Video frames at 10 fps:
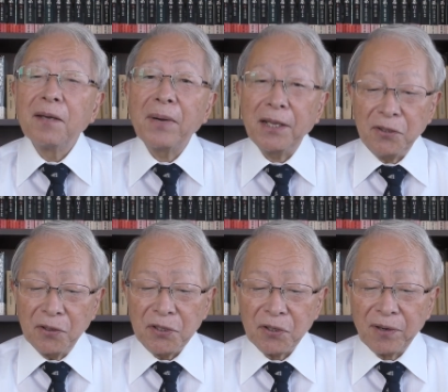まあ、日
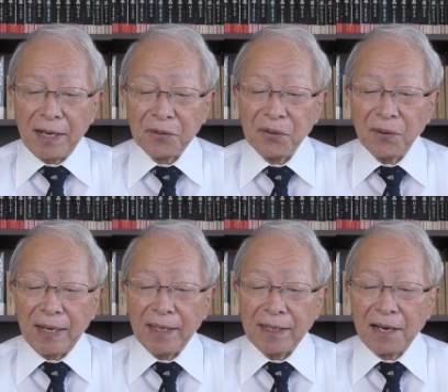本城郭協
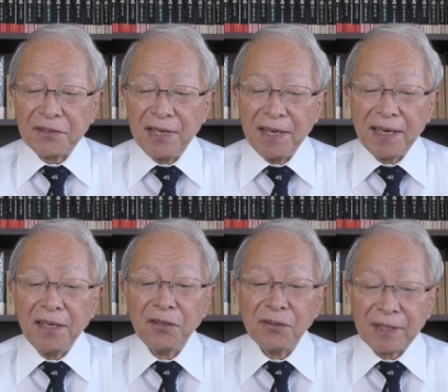会学生
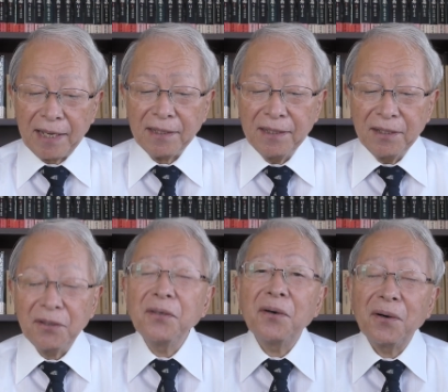研究会
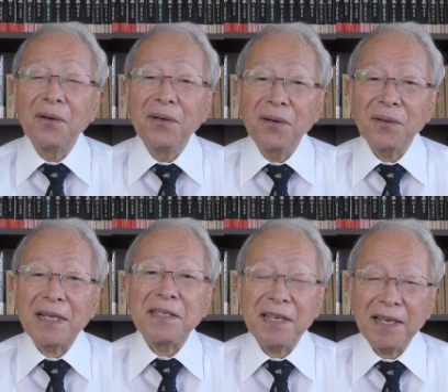というのを
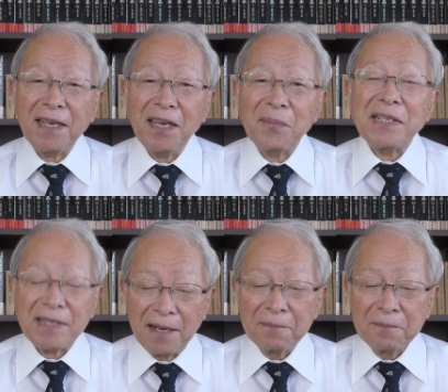立ち上げました、